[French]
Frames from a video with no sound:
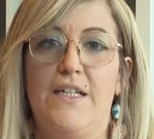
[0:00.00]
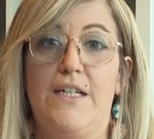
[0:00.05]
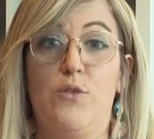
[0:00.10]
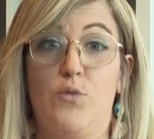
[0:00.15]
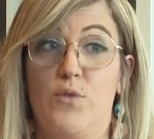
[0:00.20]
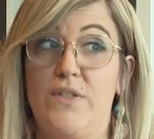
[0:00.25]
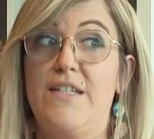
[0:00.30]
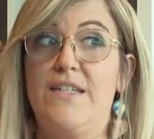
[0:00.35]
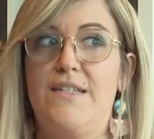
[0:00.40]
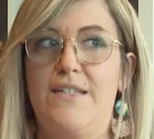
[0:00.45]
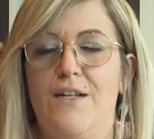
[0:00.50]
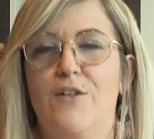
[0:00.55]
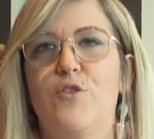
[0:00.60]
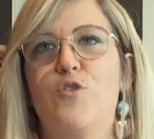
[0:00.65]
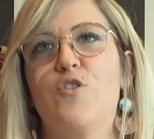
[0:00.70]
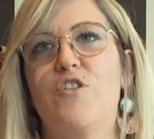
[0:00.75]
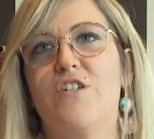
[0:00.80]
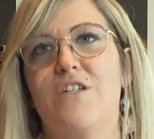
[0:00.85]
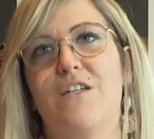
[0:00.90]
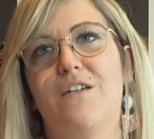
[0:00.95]
Et donc c'est celle
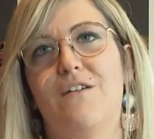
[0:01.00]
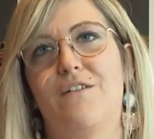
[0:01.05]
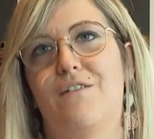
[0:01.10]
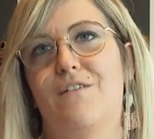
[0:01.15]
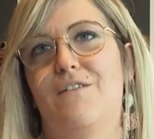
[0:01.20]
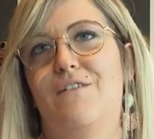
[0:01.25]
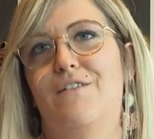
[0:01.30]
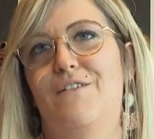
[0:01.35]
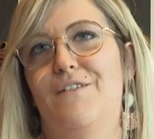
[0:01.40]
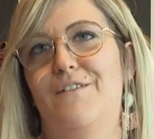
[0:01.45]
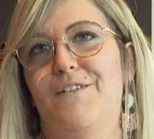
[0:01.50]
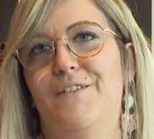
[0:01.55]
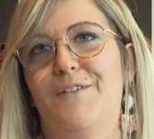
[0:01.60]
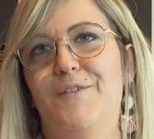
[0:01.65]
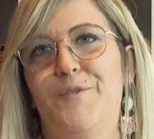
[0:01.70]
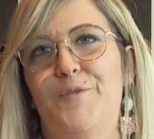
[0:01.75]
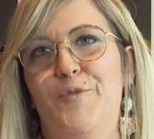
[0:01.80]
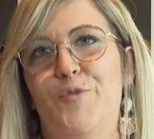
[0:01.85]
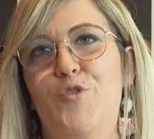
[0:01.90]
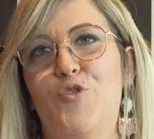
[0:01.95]
que j'ai
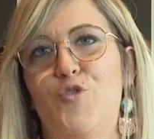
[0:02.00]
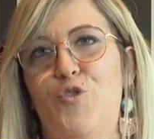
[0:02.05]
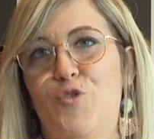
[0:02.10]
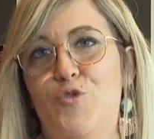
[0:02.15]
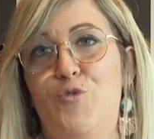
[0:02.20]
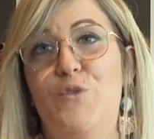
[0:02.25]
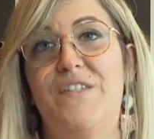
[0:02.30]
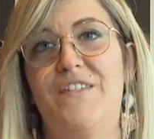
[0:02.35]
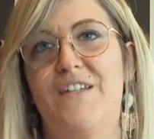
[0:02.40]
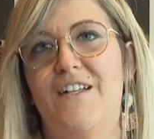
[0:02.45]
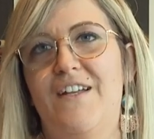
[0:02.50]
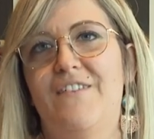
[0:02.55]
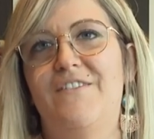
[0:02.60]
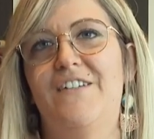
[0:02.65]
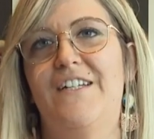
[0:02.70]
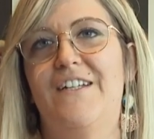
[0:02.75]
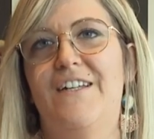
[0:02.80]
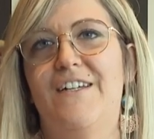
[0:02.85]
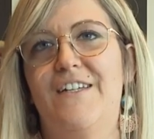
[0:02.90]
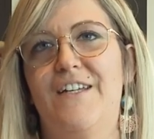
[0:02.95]
aujourd'hui, celle
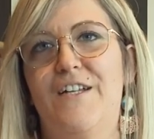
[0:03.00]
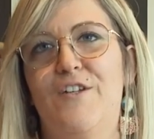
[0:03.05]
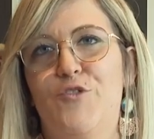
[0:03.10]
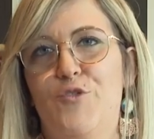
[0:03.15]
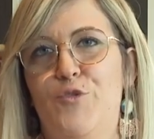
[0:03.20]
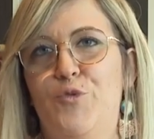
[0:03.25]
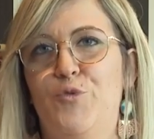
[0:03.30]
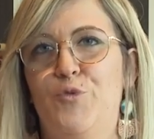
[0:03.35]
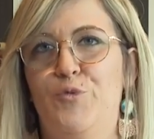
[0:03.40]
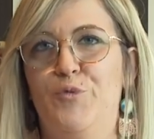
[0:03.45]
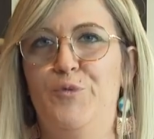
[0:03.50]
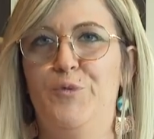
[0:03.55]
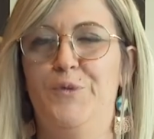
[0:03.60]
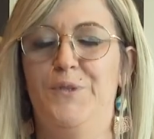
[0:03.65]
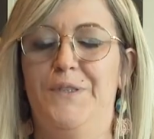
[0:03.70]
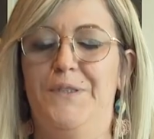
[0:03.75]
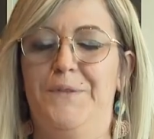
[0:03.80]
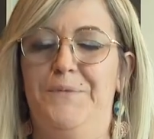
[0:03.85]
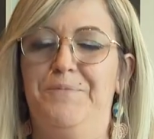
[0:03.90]
avec laquelle je couds.